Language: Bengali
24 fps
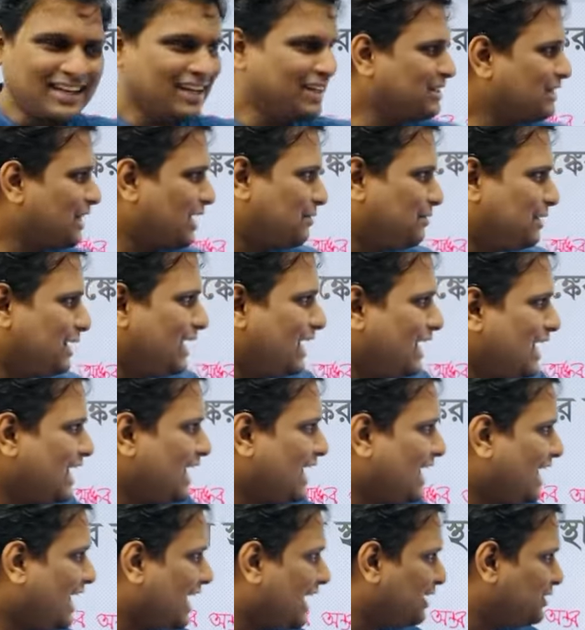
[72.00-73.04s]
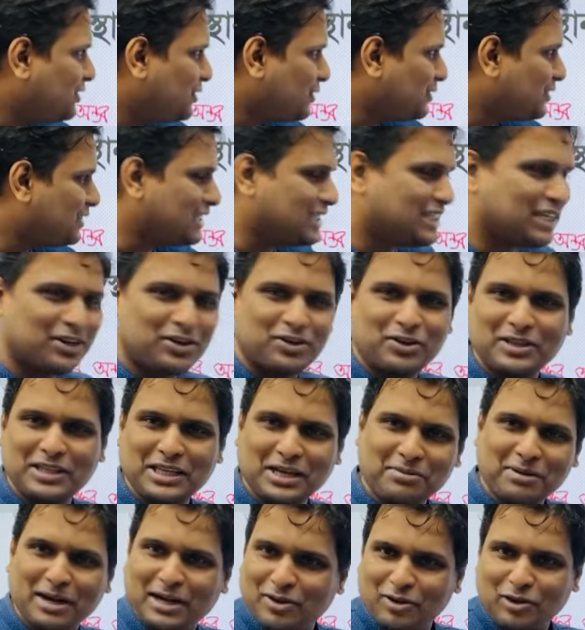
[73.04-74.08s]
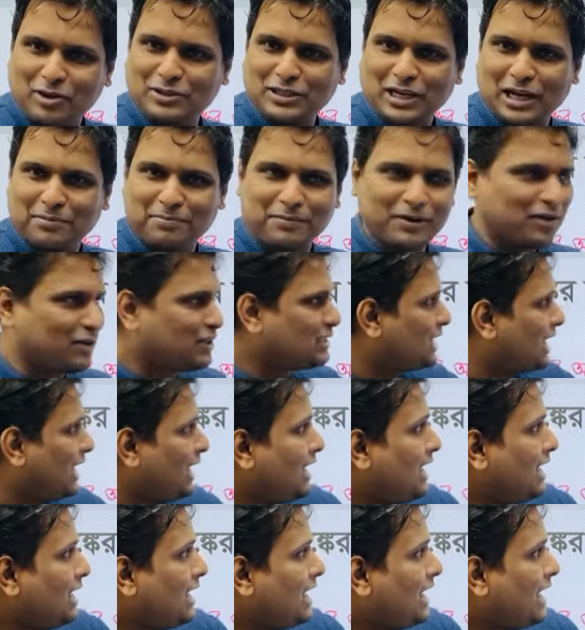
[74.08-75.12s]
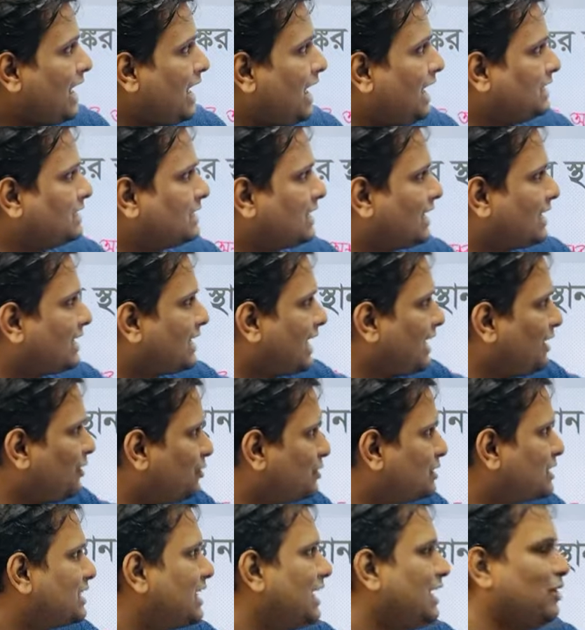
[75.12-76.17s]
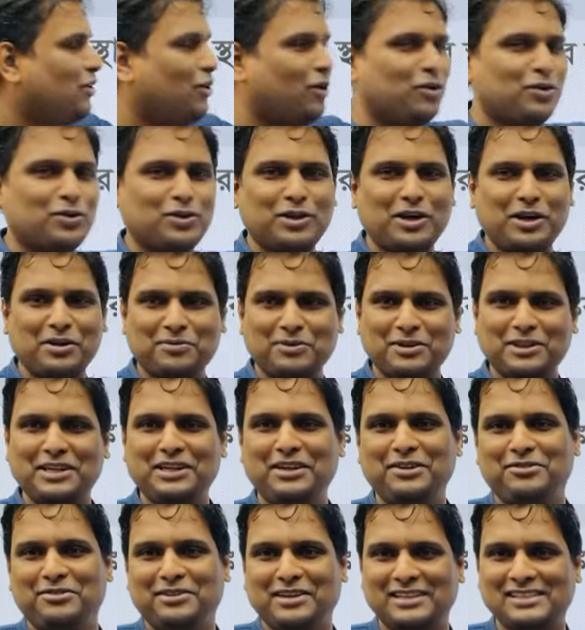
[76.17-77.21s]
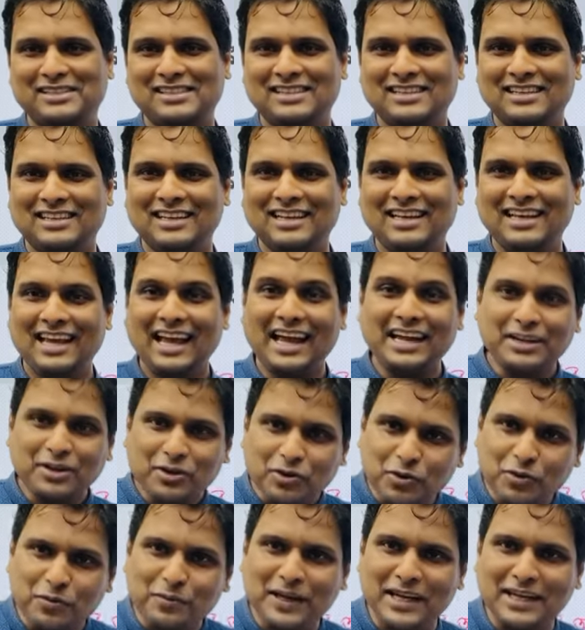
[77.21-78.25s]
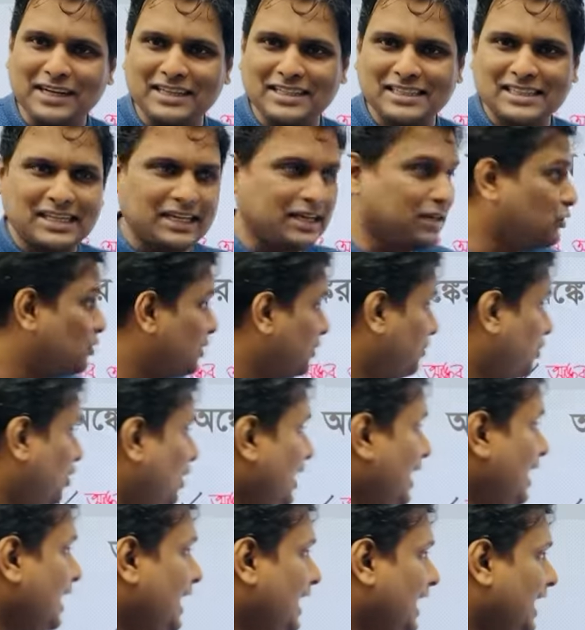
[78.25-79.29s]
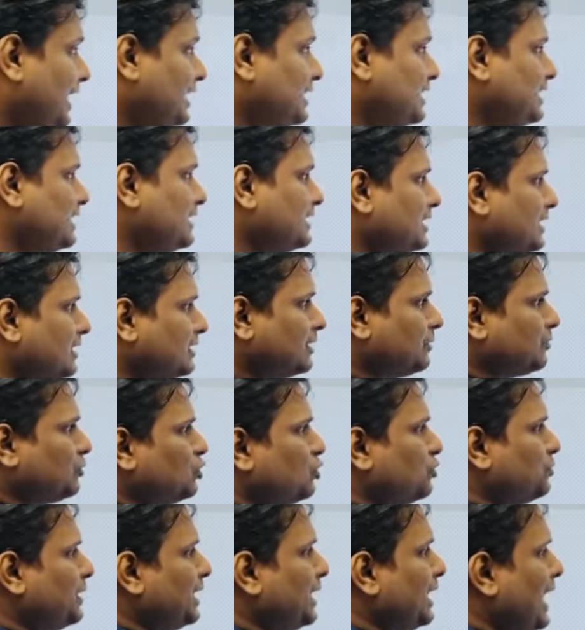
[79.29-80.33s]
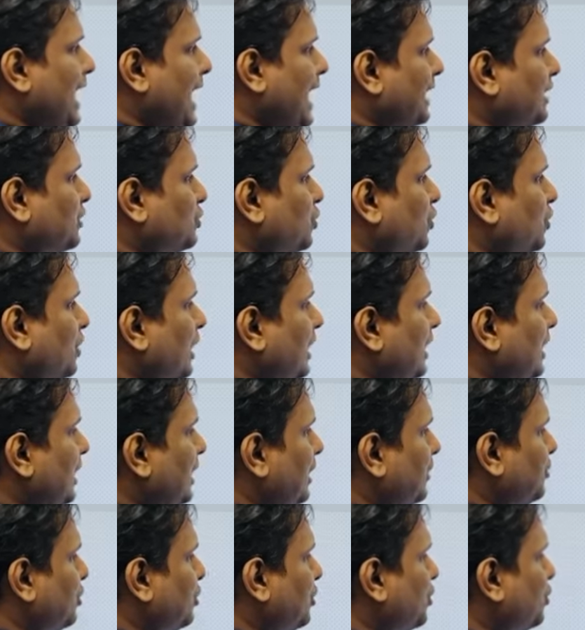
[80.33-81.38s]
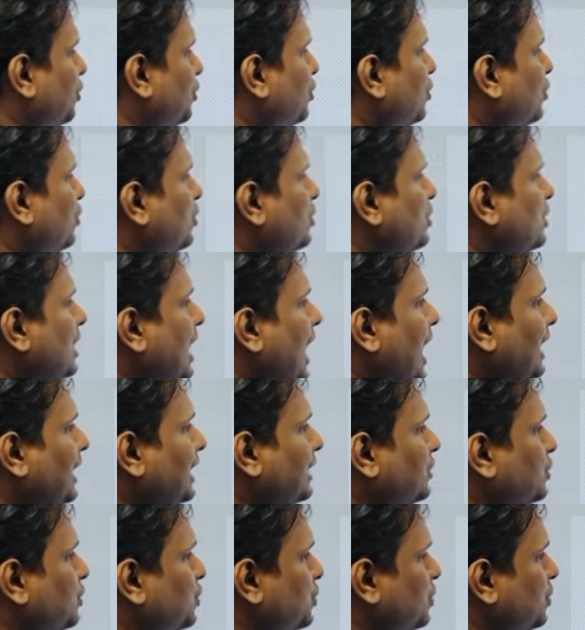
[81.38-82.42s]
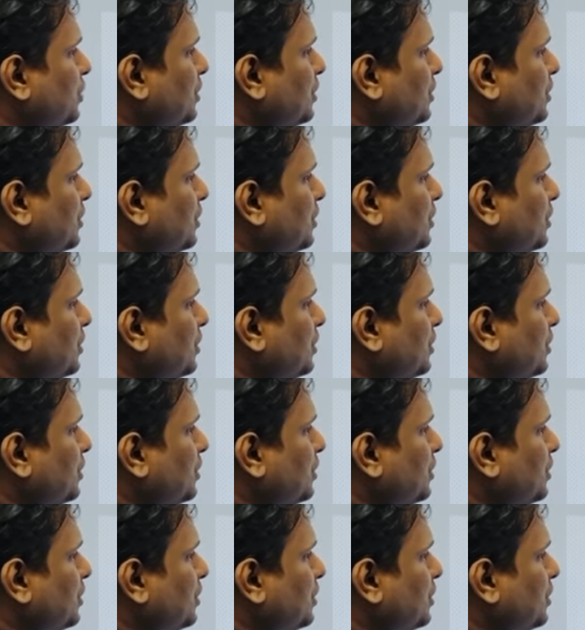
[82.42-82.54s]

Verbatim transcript: তার মানে এই ছত্রিশকে নয় দিয়ে ভাগ করলে চার পাওয়া যায় এই চারটাই হচ্ছে এই অঙ্ক দেয়ের মধ্যে ডিফারেন্স এটা খুবই ইন্টারেস্টিং কিন্তু এবং এই জিনিসটা যেমন তুমি একটা সংখ্যা নিলে মনে করো আটাত্তর